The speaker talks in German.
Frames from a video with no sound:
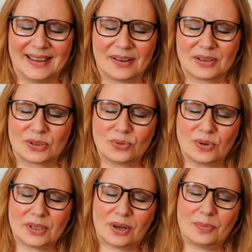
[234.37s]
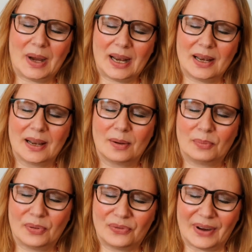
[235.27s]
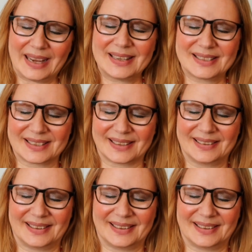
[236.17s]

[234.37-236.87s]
Such doch mal Beweise